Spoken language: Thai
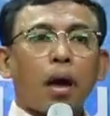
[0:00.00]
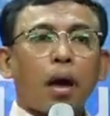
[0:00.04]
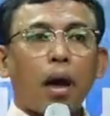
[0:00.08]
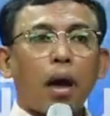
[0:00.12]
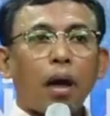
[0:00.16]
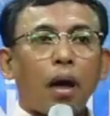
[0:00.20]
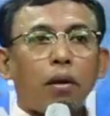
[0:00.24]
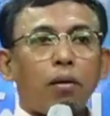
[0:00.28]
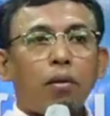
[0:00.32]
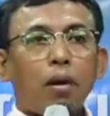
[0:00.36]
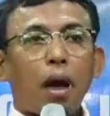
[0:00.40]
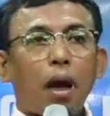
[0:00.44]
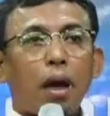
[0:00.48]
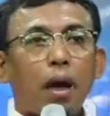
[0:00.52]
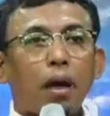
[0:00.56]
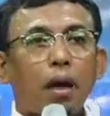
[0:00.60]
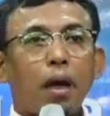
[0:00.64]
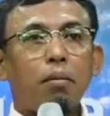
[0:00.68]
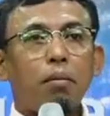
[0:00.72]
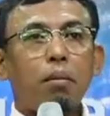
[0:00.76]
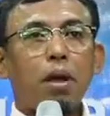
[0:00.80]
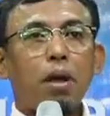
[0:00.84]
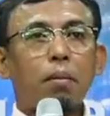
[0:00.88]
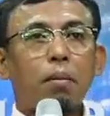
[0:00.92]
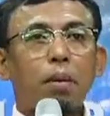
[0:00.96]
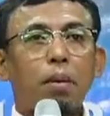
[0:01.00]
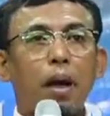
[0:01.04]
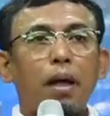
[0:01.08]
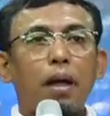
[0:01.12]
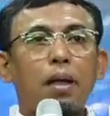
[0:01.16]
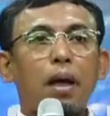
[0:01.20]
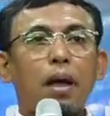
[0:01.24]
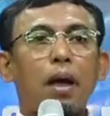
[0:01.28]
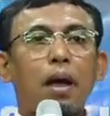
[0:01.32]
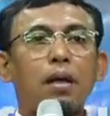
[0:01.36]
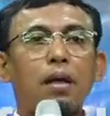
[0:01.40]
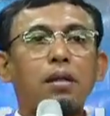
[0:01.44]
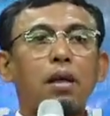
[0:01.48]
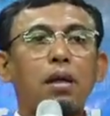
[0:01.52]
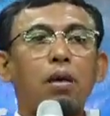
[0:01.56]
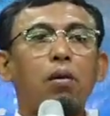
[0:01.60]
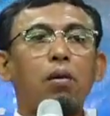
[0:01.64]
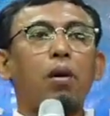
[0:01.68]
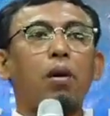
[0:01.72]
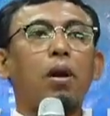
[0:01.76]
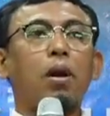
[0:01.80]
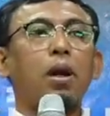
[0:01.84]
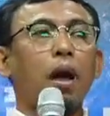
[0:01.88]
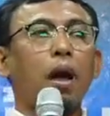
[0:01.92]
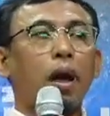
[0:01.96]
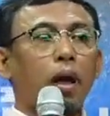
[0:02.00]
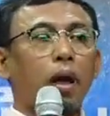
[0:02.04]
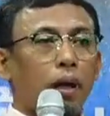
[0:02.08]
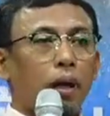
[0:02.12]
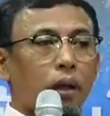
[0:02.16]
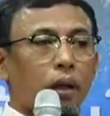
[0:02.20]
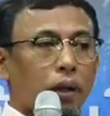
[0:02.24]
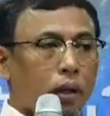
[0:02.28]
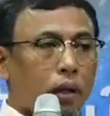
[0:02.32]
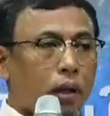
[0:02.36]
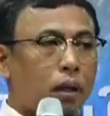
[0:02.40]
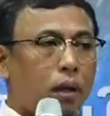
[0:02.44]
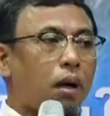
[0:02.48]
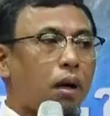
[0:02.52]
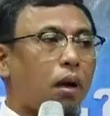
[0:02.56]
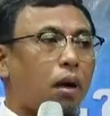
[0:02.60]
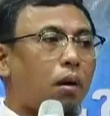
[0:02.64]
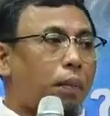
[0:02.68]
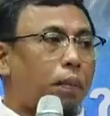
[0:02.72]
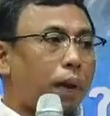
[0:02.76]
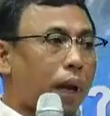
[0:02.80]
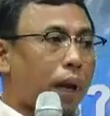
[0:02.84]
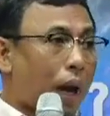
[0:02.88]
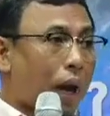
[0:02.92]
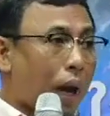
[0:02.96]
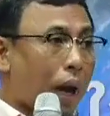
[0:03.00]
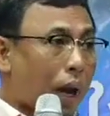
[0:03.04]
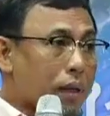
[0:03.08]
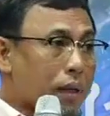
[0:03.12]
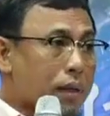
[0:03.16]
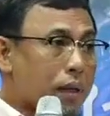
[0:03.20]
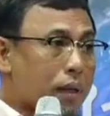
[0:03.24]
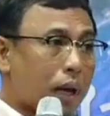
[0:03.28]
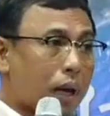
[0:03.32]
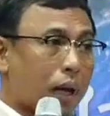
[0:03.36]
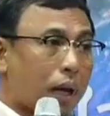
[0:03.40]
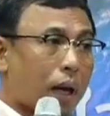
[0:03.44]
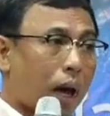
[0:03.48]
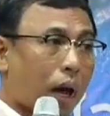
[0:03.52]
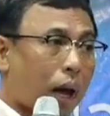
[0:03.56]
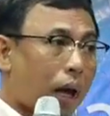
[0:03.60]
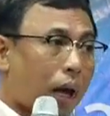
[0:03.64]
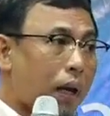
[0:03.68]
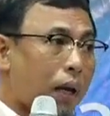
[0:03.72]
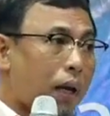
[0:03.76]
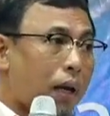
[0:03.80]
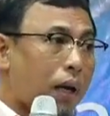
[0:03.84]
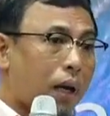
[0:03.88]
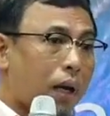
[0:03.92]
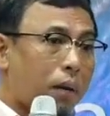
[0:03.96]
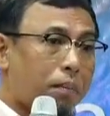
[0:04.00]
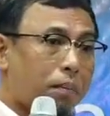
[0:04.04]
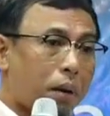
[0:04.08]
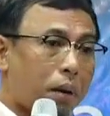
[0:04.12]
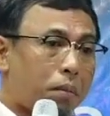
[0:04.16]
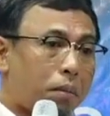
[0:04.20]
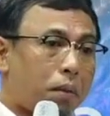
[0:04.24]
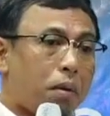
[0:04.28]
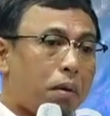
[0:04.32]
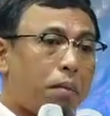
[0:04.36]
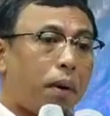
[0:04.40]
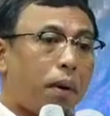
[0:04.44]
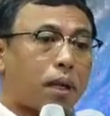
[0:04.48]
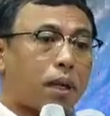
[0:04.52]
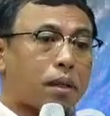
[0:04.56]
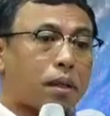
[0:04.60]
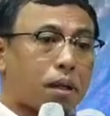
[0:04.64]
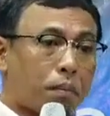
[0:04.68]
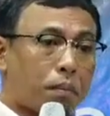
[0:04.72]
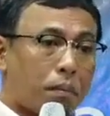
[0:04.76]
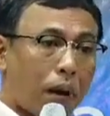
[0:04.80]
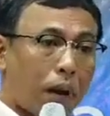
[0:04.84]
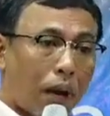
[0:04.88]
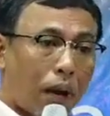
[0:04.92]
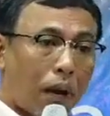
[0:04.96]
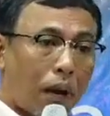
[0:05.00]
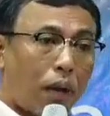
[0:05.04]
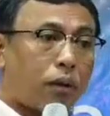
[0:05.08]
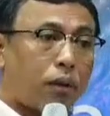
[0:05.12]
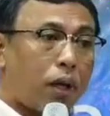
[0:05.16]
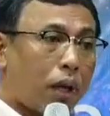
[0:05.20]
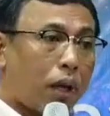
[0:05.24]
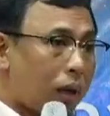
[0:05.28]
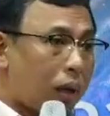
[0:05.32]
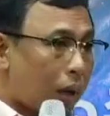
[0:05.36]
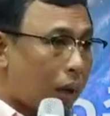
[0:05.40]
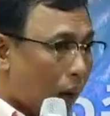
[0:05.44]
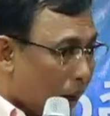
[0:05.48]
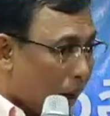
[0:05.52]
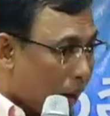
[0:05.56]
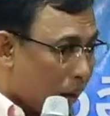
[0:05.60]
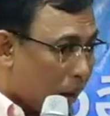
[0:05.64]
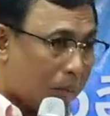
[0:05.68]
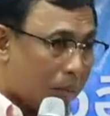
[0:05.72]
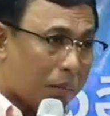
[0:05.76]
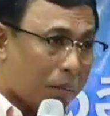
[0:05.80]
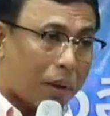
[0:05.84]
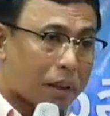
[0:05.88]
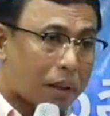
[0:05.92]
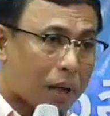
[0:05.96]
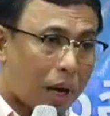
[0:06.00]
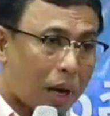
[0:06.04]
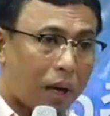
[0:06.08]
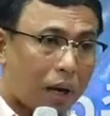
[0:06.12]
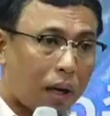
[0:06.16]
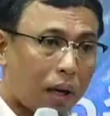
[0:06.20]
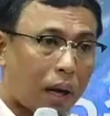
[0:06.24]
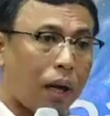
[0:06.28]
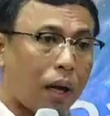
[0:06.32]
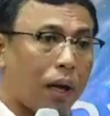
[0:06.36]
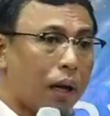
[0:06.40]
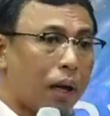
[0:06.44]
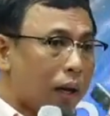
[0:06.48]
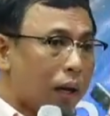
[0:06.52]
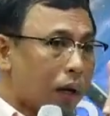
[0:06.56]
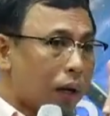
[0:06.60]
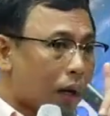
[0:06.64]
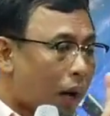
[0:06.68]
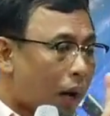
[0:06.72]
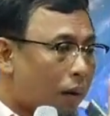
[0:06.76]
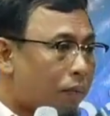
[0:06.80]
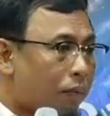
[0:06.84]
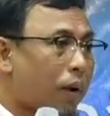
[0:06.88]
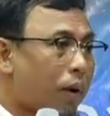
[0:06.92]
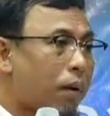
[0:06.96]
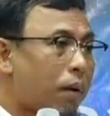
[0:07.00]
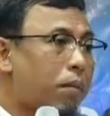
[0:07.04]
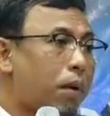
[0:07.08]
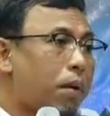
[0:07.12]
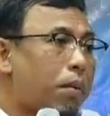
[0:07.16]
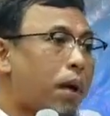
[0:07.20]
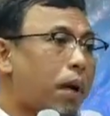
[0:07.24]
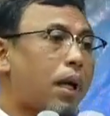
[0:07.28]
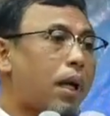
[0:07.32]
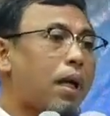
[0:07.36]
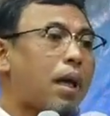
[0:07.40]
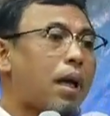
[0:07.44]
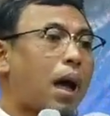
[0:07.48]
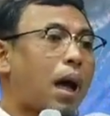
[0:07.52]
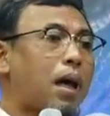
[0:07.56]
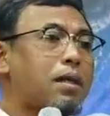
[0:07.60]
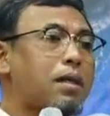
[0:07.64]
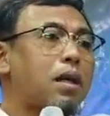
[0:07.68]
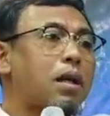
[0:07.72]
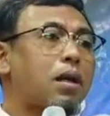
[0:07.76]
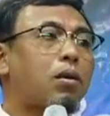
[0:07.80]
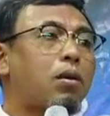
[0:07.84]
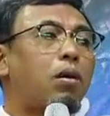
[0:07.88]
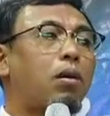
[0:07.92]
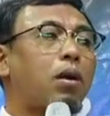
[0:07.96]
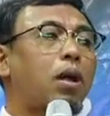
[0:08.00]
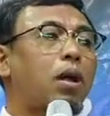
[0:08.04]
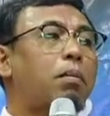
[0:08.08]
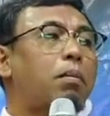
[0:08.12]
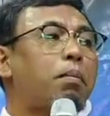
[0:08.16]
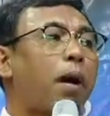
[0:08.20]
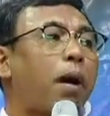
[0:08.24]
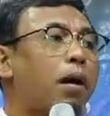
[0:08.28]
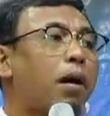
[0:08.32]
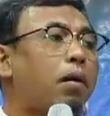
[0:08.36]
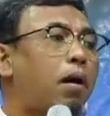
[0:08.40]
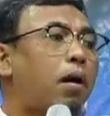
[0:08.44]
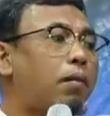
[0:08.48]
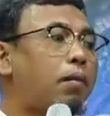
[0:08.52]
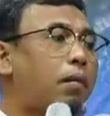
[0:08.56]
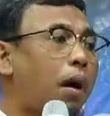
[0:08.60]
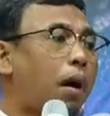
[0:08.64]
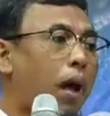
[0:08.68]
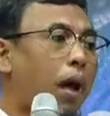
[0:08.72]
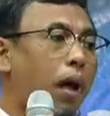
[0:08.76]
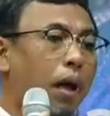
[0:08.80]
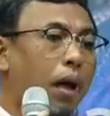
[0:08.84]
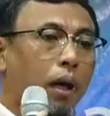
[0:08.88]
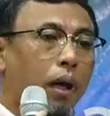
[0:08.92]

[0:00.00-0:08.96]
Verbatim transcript: อนุญาตให้มีภรรยา4 คนเนี่ยเที่ยวไปหาเศษหาเลยไปมีเพศสัมพันธ์แล้วทิ้งอันนั้นไม่ใช่นะคำว่ามีภรรยา4 คนนั้นหมายความว่า